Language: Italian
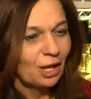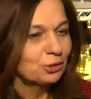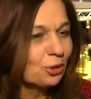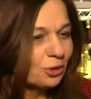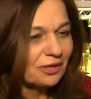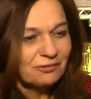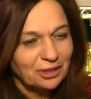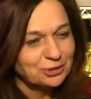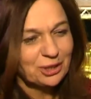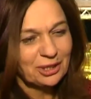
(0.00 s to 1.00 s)
Donne
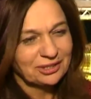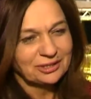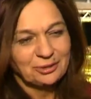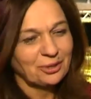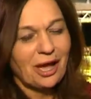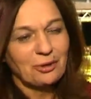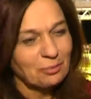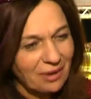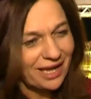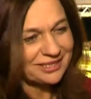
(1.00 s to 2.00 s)
invece non hanno
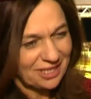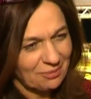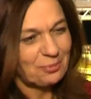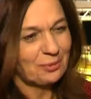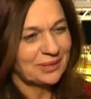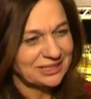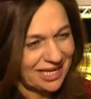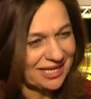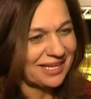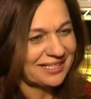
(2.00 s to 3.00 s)
mai tempo per
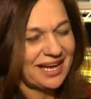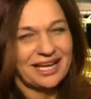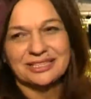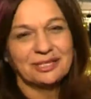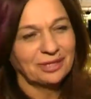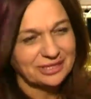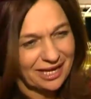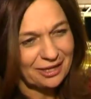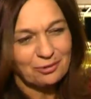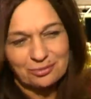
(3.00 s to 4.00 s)
stare a casa,
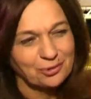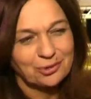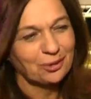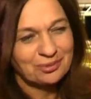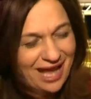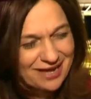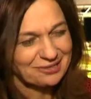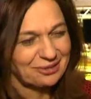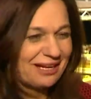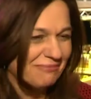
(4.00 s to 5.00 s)
guardare un muro
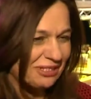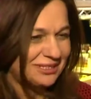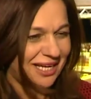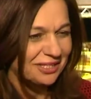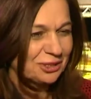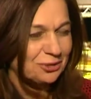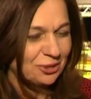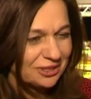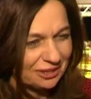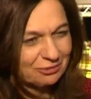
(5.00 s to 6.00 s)
bianco e lamentarsi.
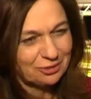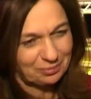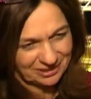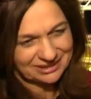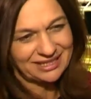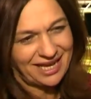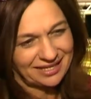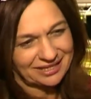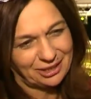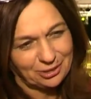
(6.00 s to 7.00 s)
Donne devono
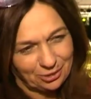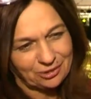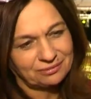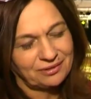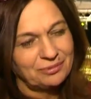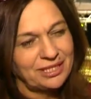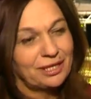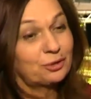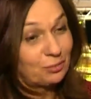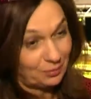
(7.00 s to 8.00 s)
pensare delle loro
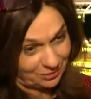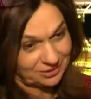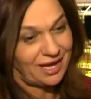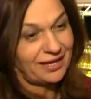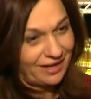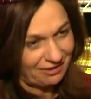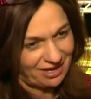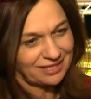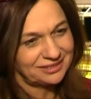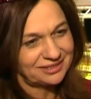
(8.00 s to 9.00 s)
famiglie, come portare
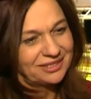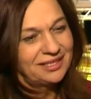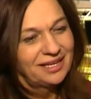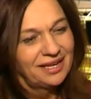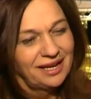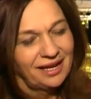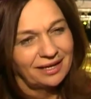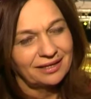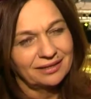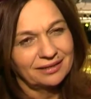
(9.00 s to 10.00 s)
avanti
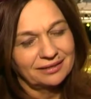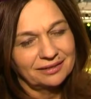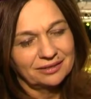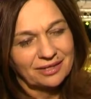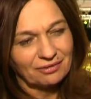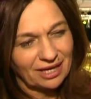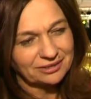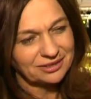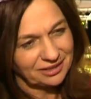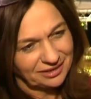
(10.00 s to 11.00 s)
eh, eh,
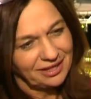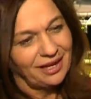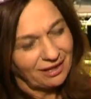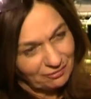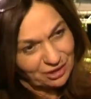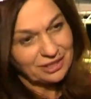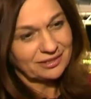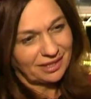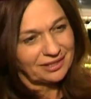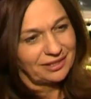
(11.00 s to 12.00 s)
avanti la
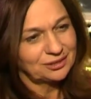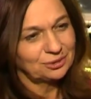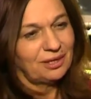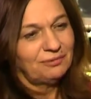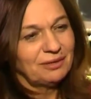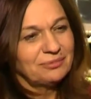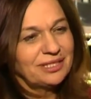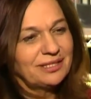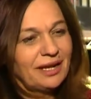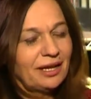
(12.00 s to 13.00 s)
vita della sua
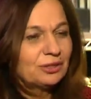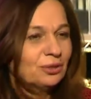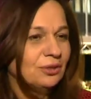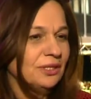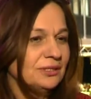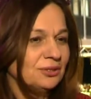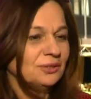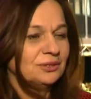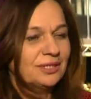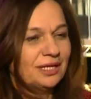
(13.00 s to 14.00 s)
famiglia e donne
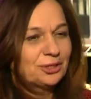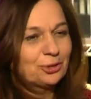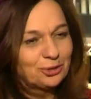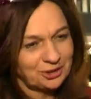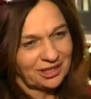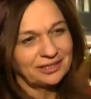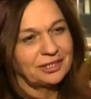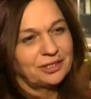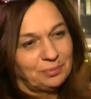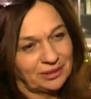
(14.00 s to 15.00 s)
sono state
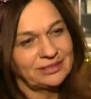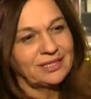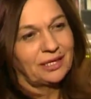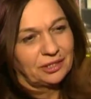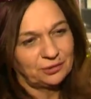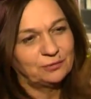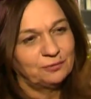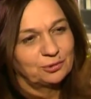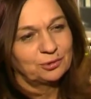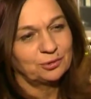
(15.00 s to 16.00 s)
costrette di pensare di
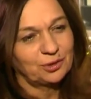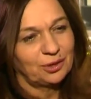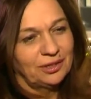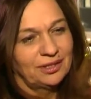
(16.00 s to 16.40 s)
un futuro.